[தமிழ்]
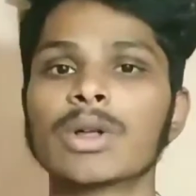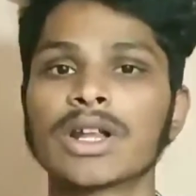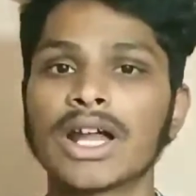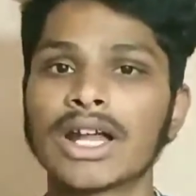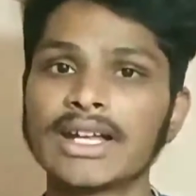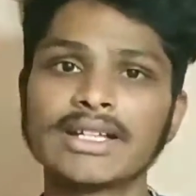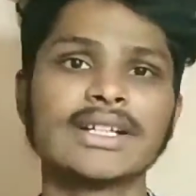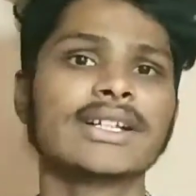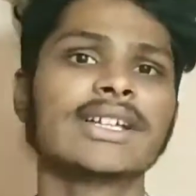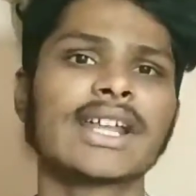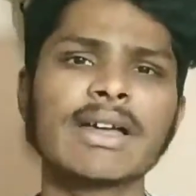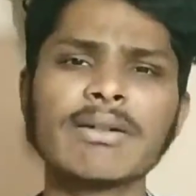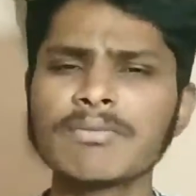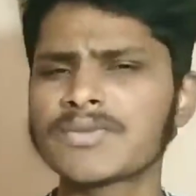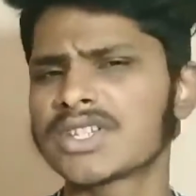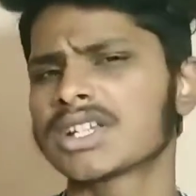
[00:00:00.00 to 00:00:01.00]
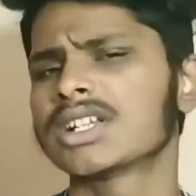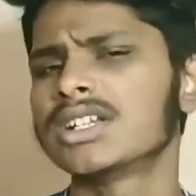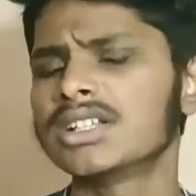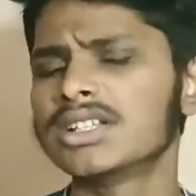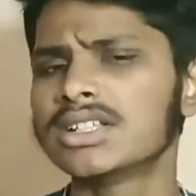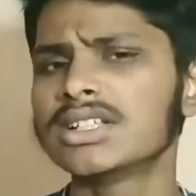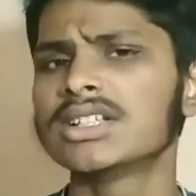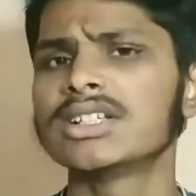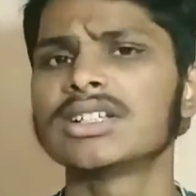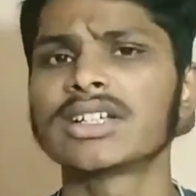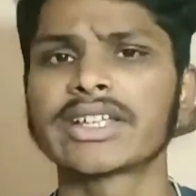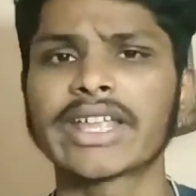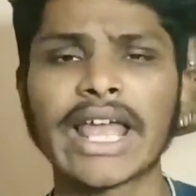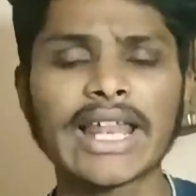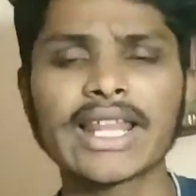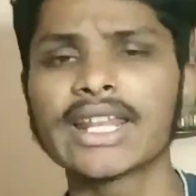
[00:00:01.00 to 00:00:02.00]
ஒரு ஹண்ட்ரட் கிராம் சிக்கன்
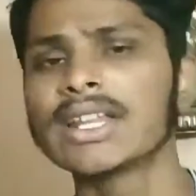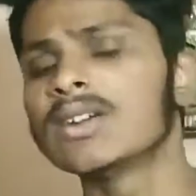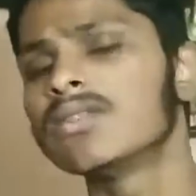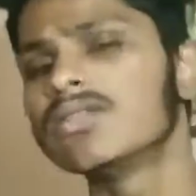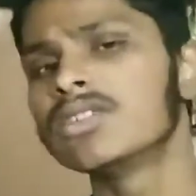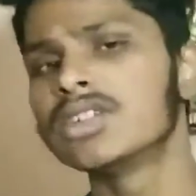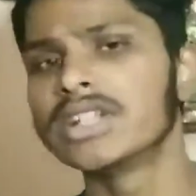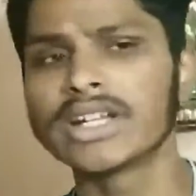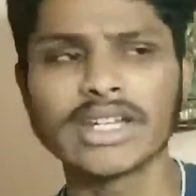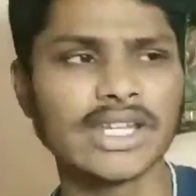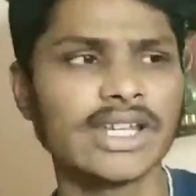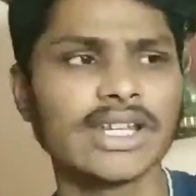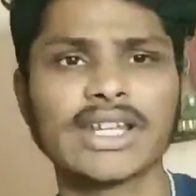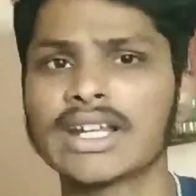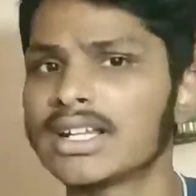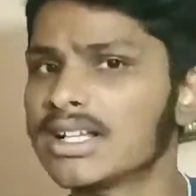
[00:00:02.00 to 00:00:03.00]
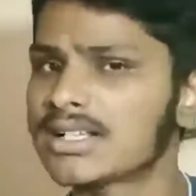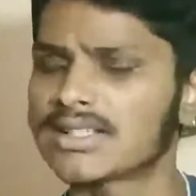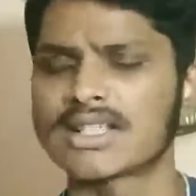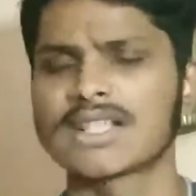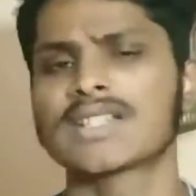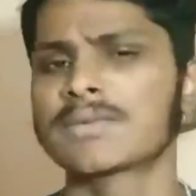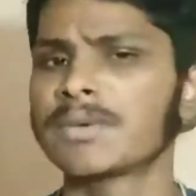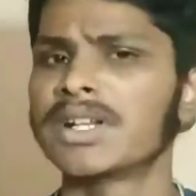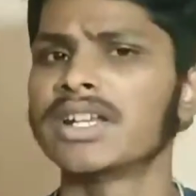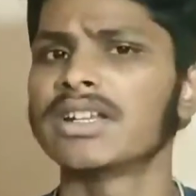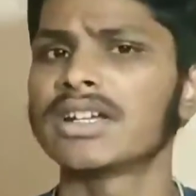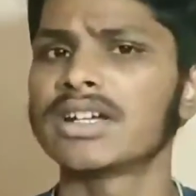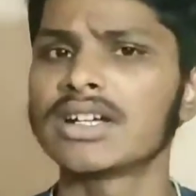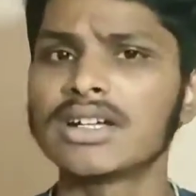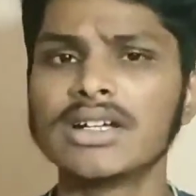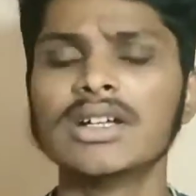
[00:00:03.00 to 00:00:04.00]
கேலரி எவ்வளோன்னு நீங்க நெட்ல சர்ச்
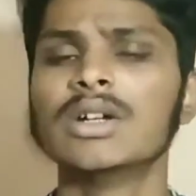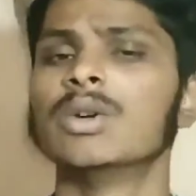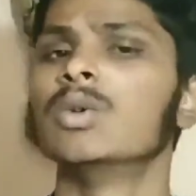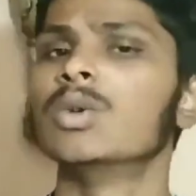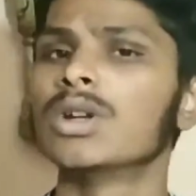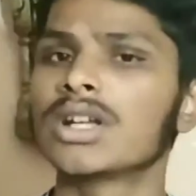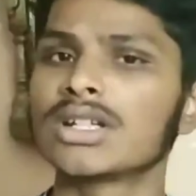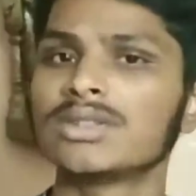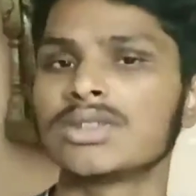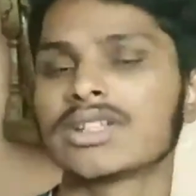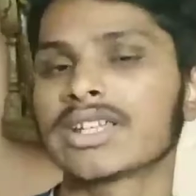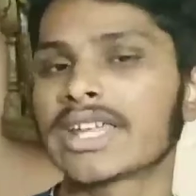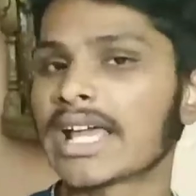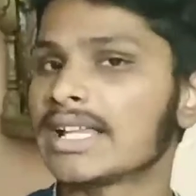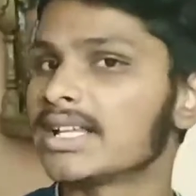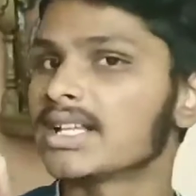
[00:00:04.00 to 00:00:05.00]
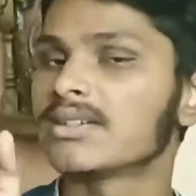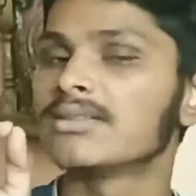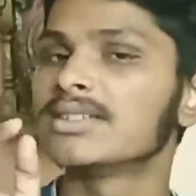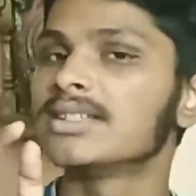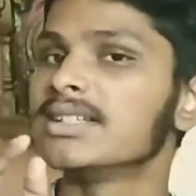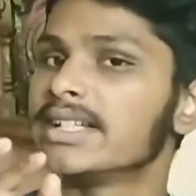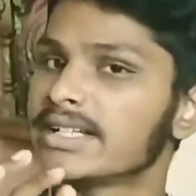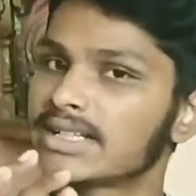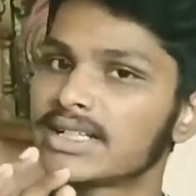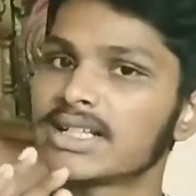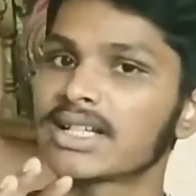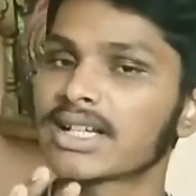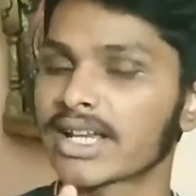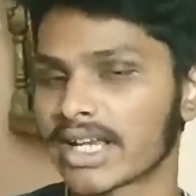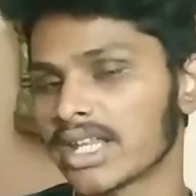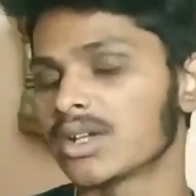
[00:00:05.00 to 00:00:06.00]
பண்ணீங்கன்னா உங்களுக்கு அதோட கேலரி வந்து நெட்ல
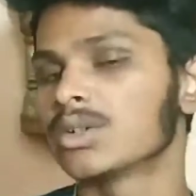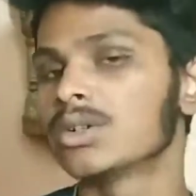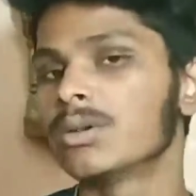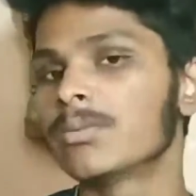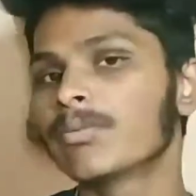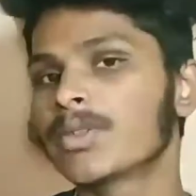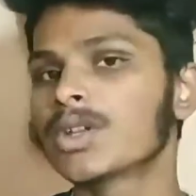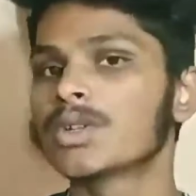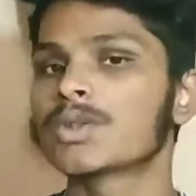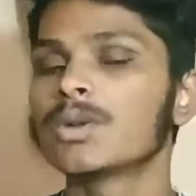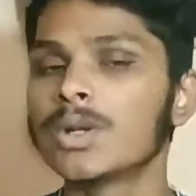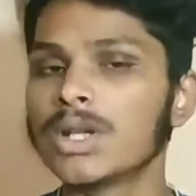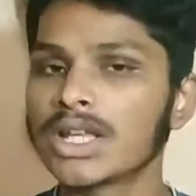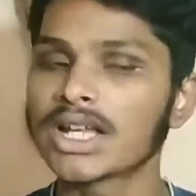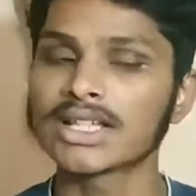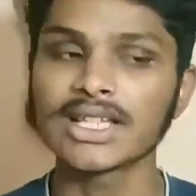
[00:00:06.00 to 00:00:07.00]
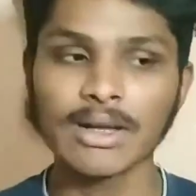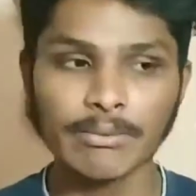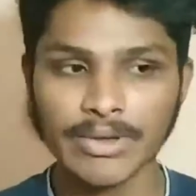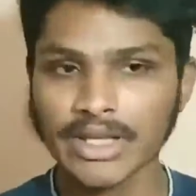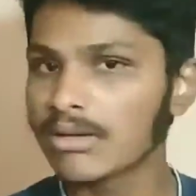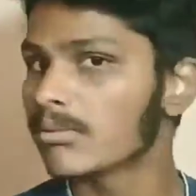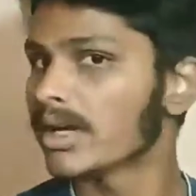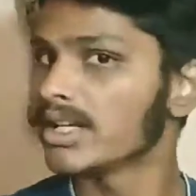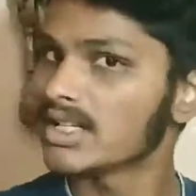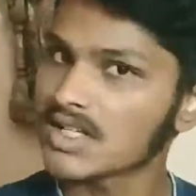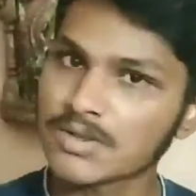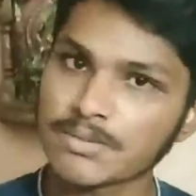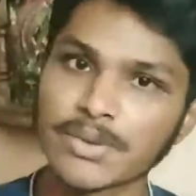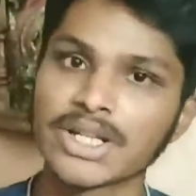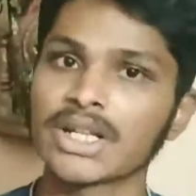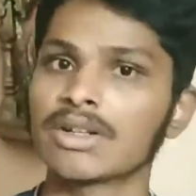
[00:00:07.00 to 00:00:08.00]
கிடைக்கும் ஸோ நீங்க அதை அப்படியே
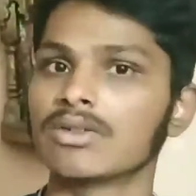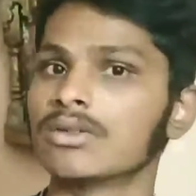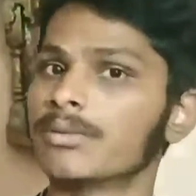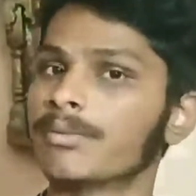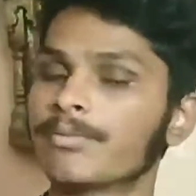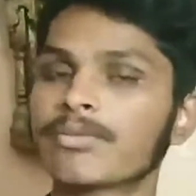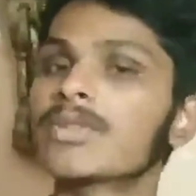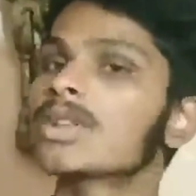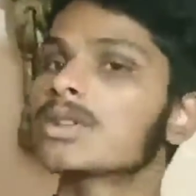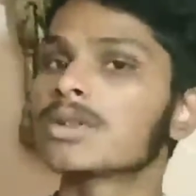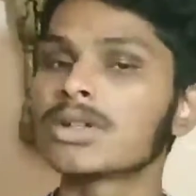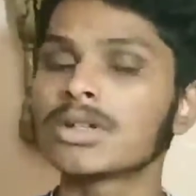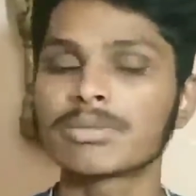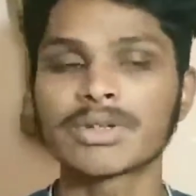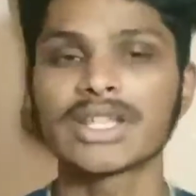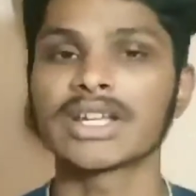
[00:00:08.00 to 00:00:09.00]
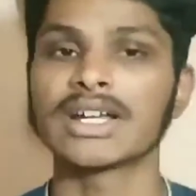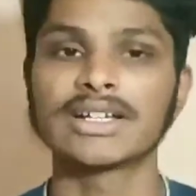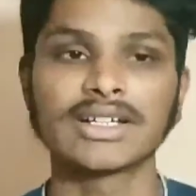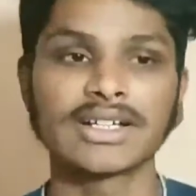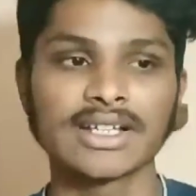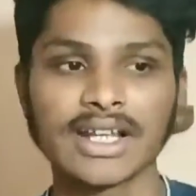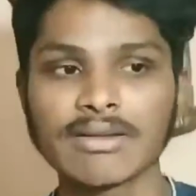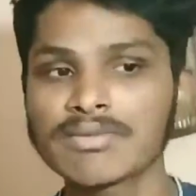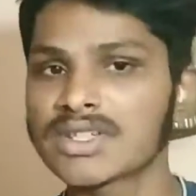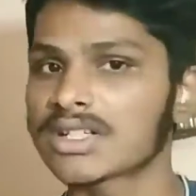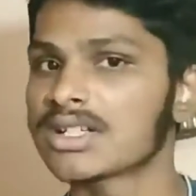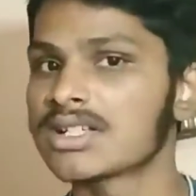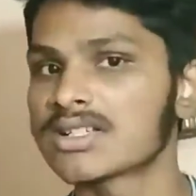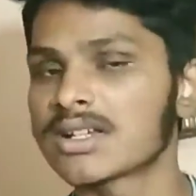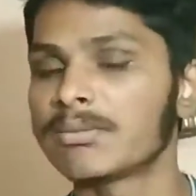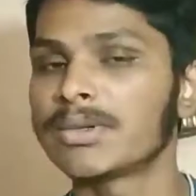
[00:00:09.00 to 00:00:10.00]
மைனஸ் பண்ணிக்கணும் ஸோ இப்போ நீங்க ஹண்ட்ரட் கிராம்
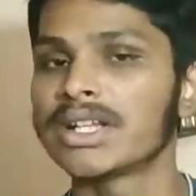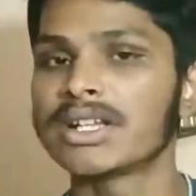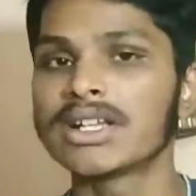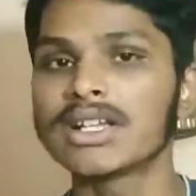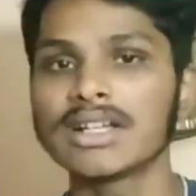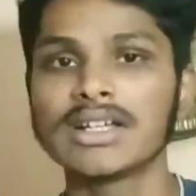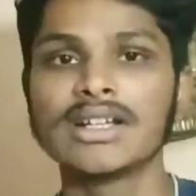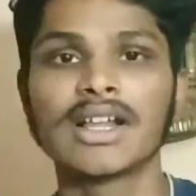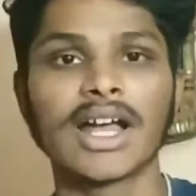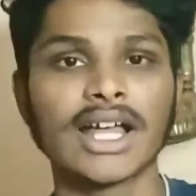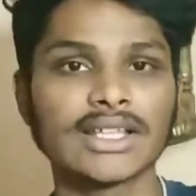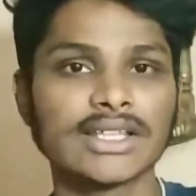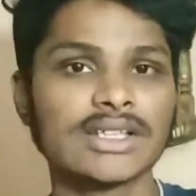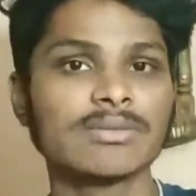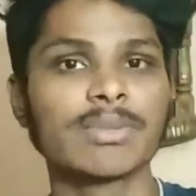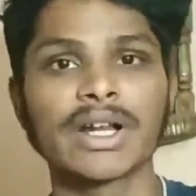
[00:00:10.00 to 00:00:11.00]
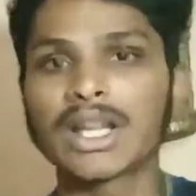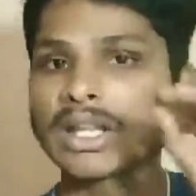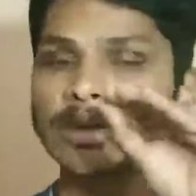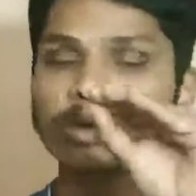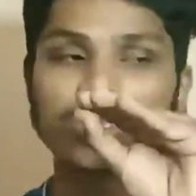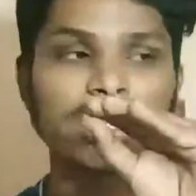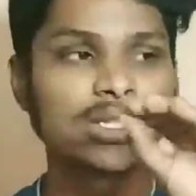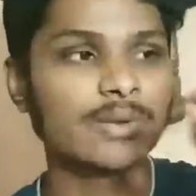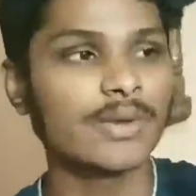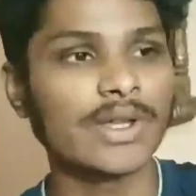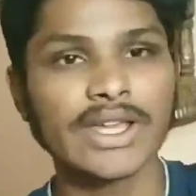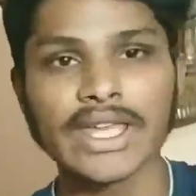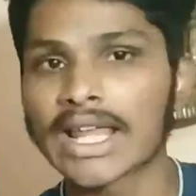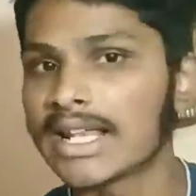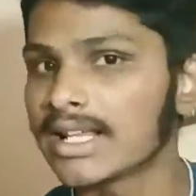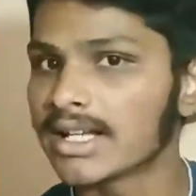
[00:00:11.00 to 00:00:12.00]
சிக்கன் சாப்பிட்டீங்கன்னா அது பர்டிகுலர் இவ்வளோ
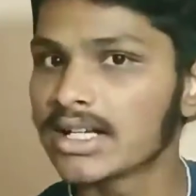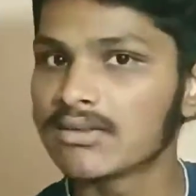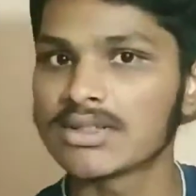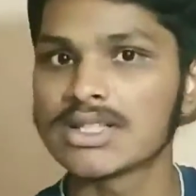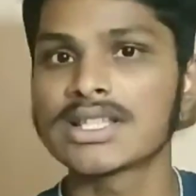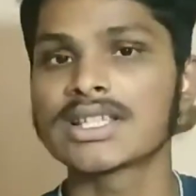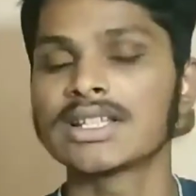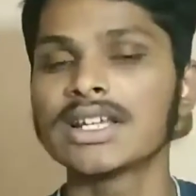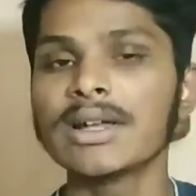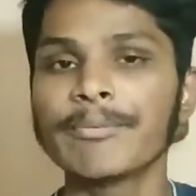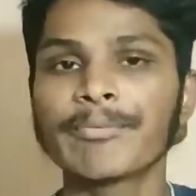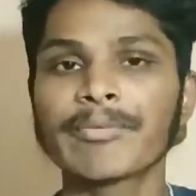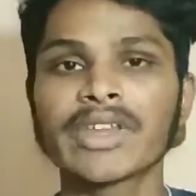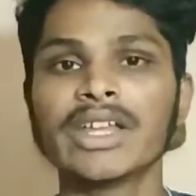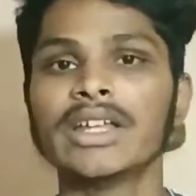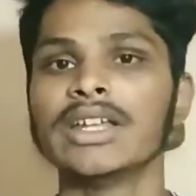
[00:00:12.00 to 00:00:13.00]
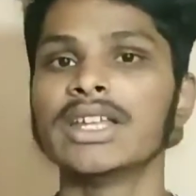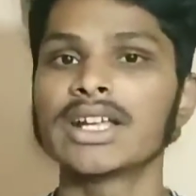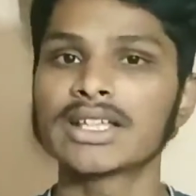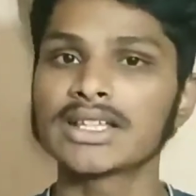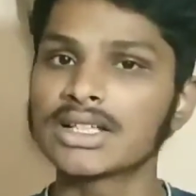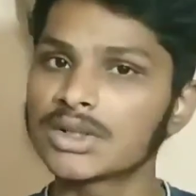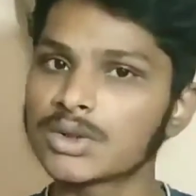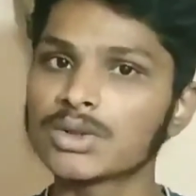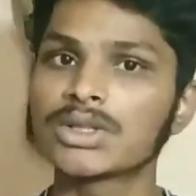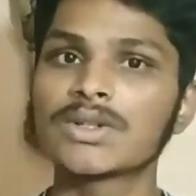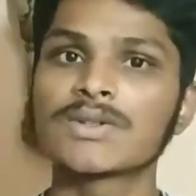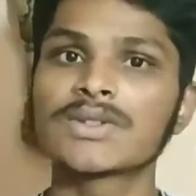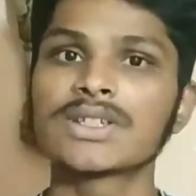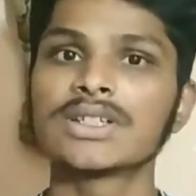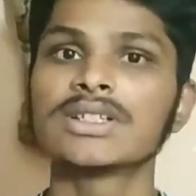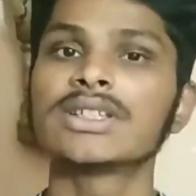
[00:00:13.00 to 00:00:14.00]
கேலரின்னு வந்துச்சுன்னா நீங்க அந்த டூ
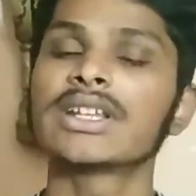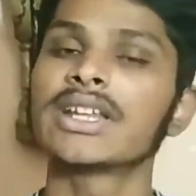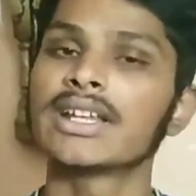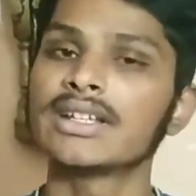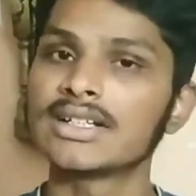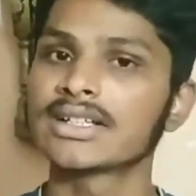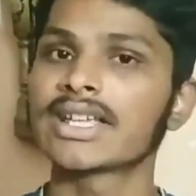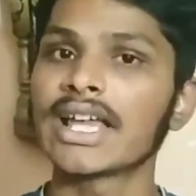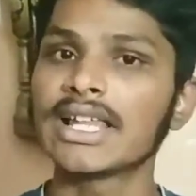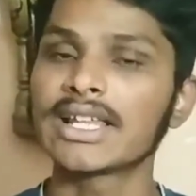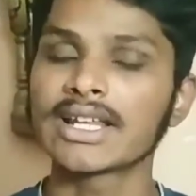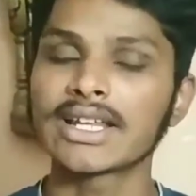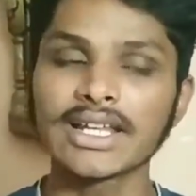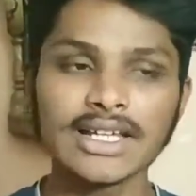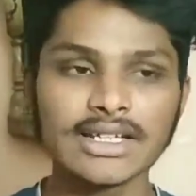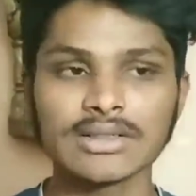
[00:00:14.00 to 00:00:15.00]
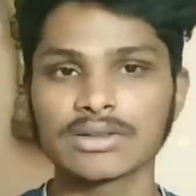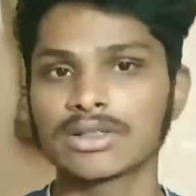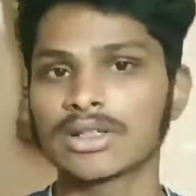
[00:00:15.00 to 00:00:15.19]
தௌசண்ட் த்ரீ ஹண்ட்ரட் கேலரியில